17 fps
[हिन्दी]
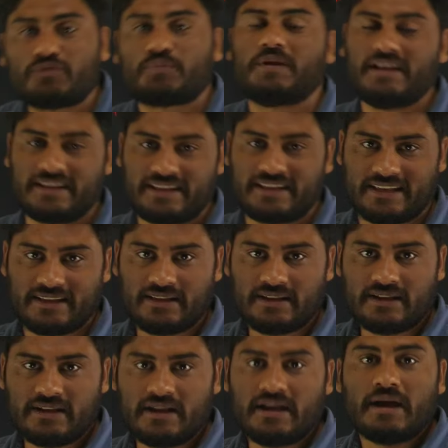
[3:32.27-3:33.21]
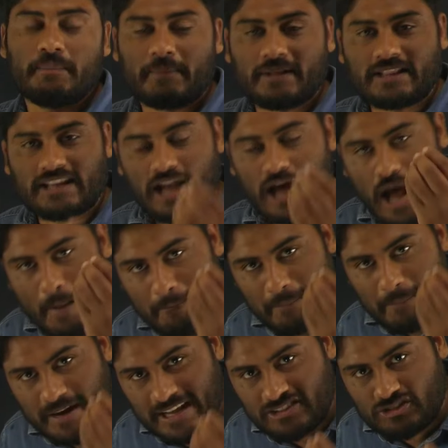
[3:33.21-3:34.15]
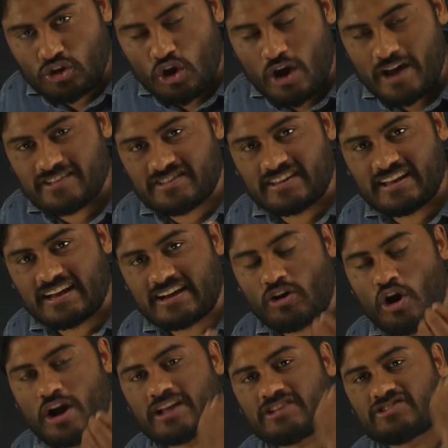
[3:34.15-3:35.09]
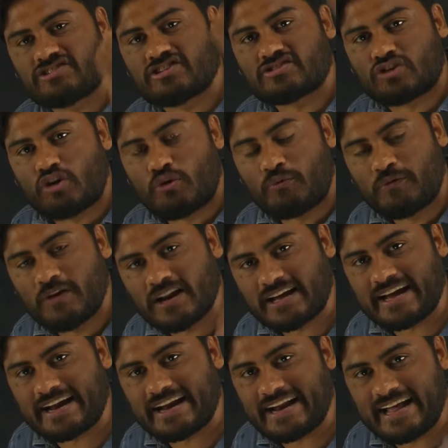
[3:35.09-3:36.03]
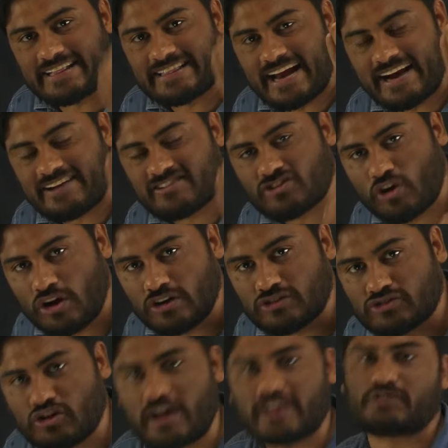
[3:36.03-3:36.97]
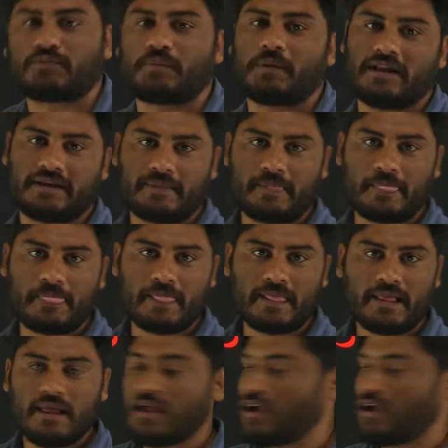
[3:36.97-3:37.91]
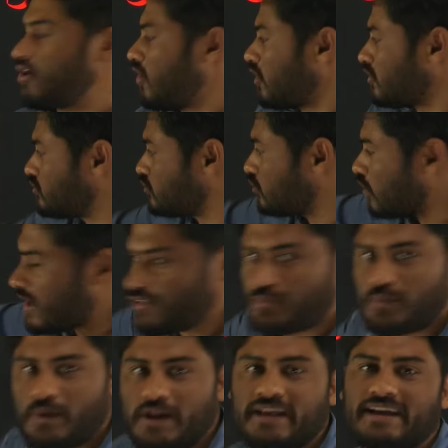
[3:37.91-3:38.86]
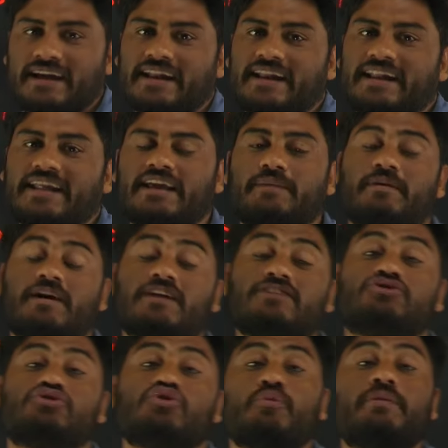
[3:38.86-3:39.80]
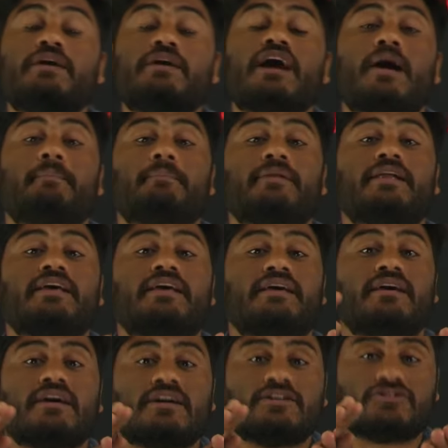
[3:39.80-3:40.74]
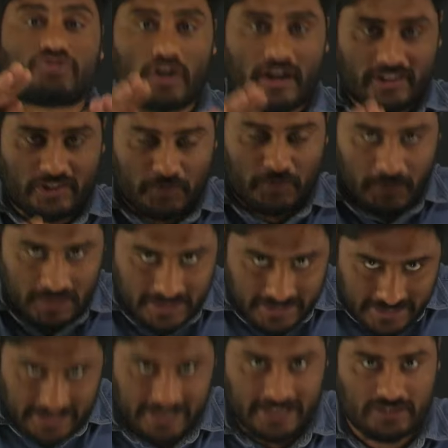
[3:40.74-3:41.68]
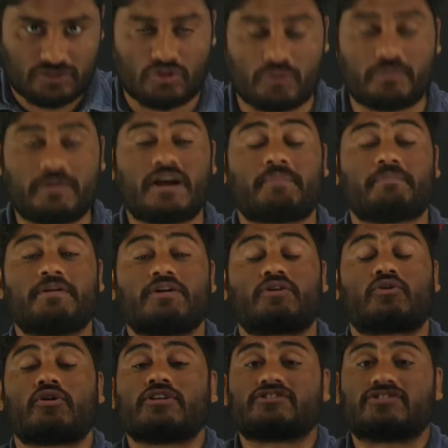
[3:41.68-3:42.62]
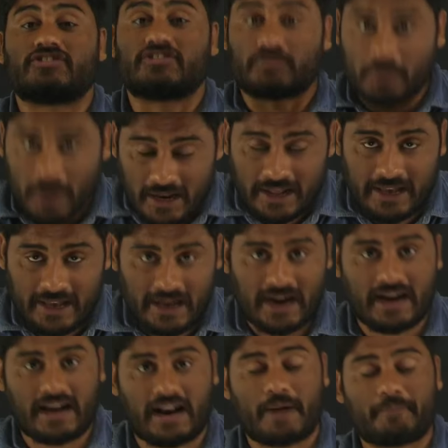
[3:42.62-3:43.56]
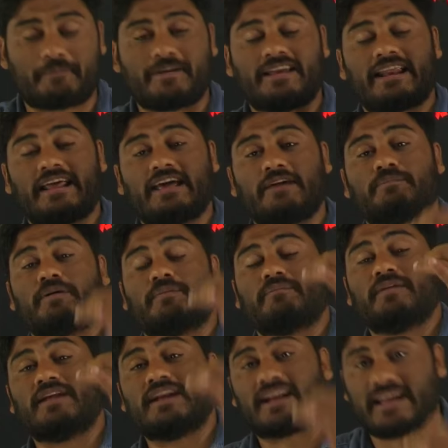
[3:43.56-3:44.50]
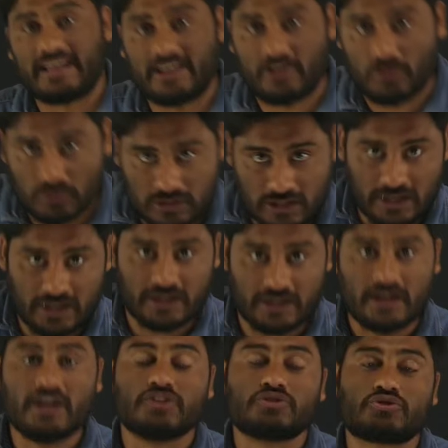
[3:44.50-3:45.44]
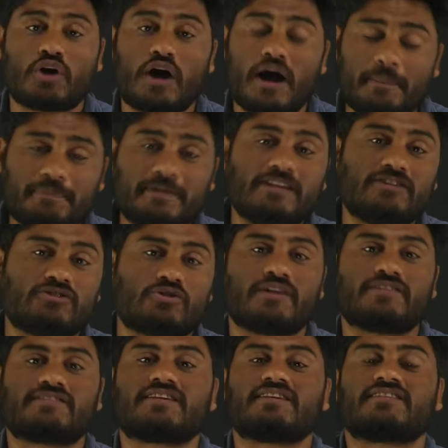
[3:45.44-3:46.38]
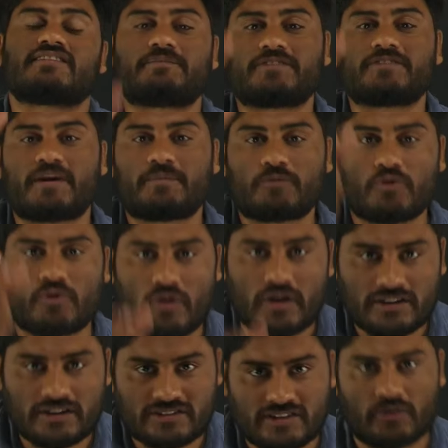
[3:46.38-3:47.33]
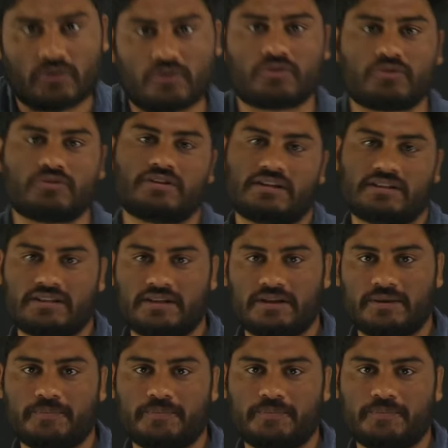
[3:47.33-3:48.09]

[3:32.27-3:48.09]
फिलिंग की मतलब अपनी चॉइस से कॉलेजेस को फिल करना दैट्स कॉल्ड चॉइस फिलिंग और चॉइस फिलिंग करने के बाद जो भी आपने चॉइस फिलिंग की जो भी आपने कॉलेजेस भरे अगर आपकी रैंक पे मिल रहे होते हैं तो आपकी चॉइस के हिसाब से आपको कॉलेज अलॉट हो जाता